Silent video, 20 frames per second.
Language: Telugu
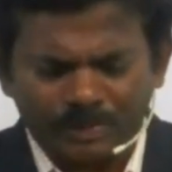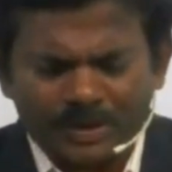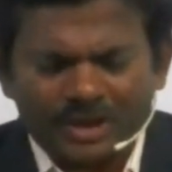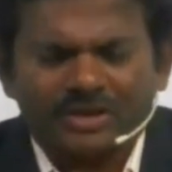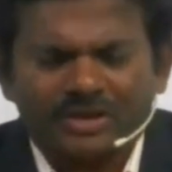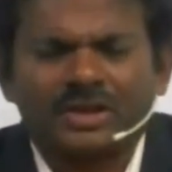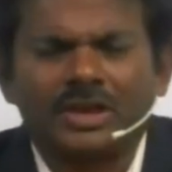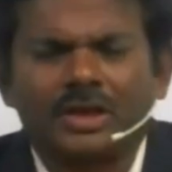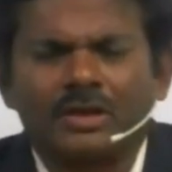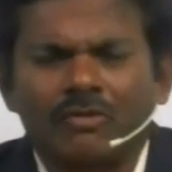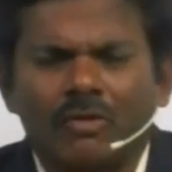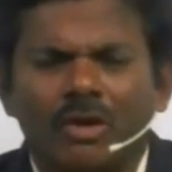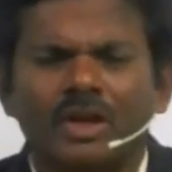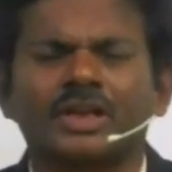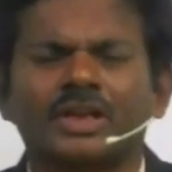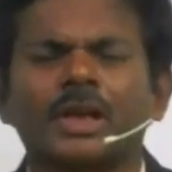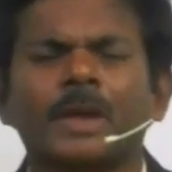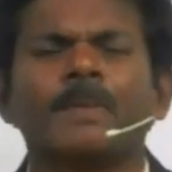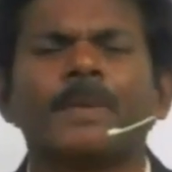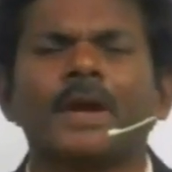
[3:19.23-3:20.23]
ప్రత్యేకంగా
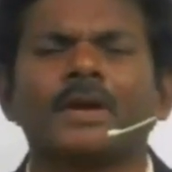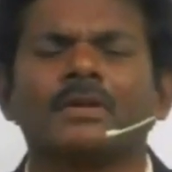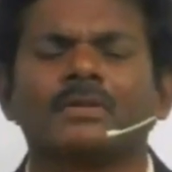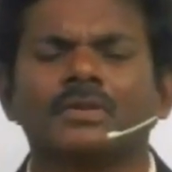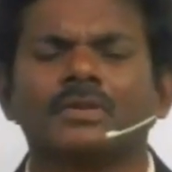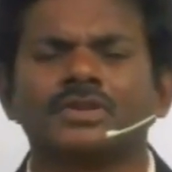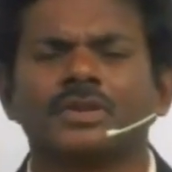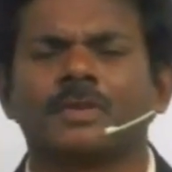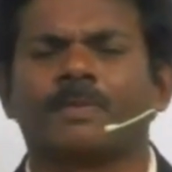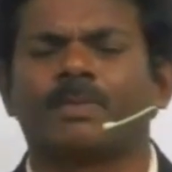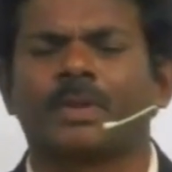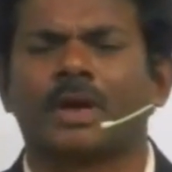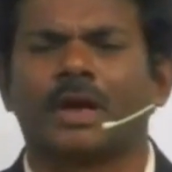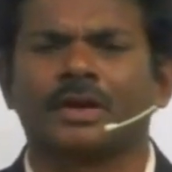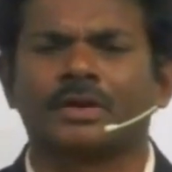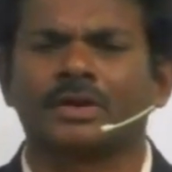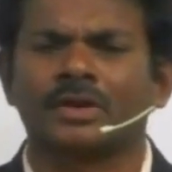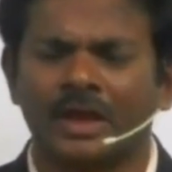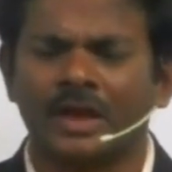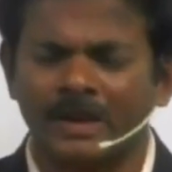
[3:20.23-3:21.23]
ఒకటే పాయింట్లో
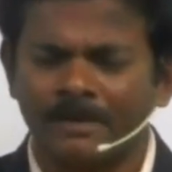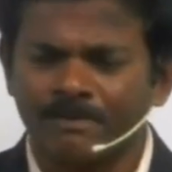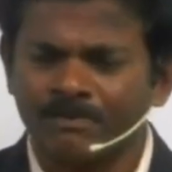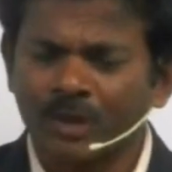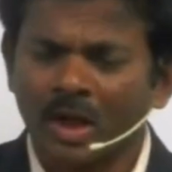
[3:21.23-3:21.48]
చెప్పాలంటే